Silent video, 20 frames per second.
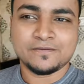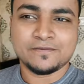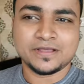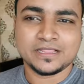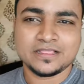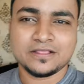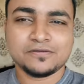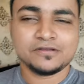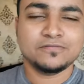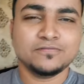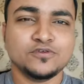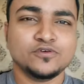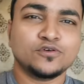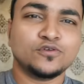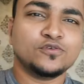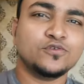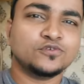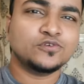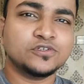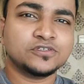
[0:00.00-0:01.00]
मतलब हम
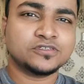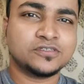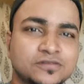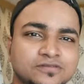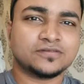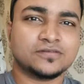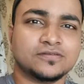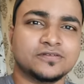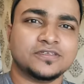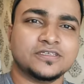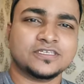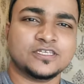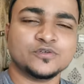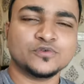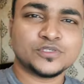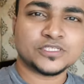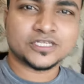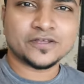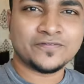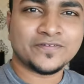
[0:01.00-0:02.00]
लोग रोज
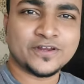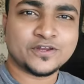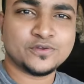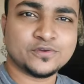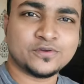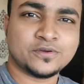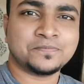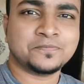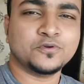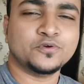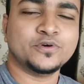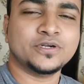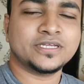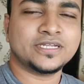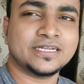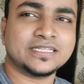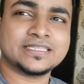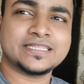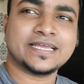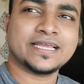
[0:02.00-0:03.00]
क्यूट सा वीडियो अपलोड
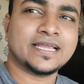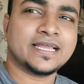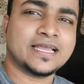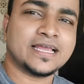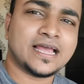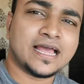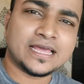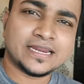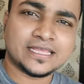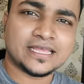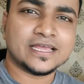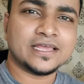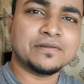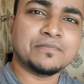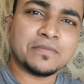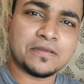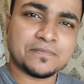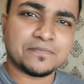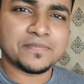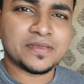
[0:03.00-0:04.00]
करते हैं
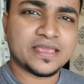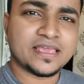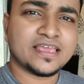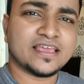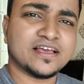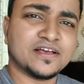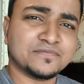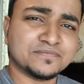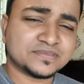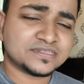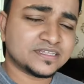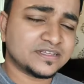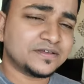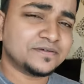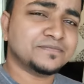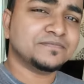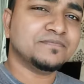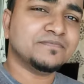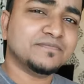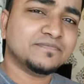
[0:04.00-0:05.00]
आर्यन मम्मी हम
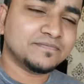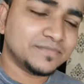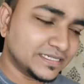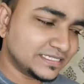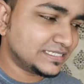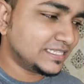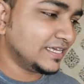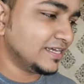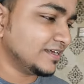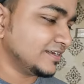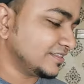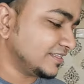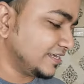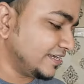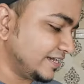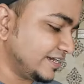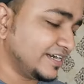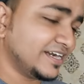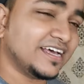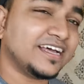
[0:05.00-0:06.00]
सब मस्ती करते
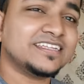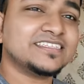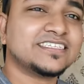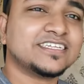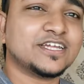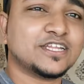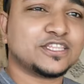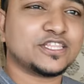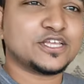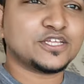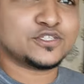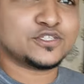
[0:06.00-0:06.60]
हैं डांस करते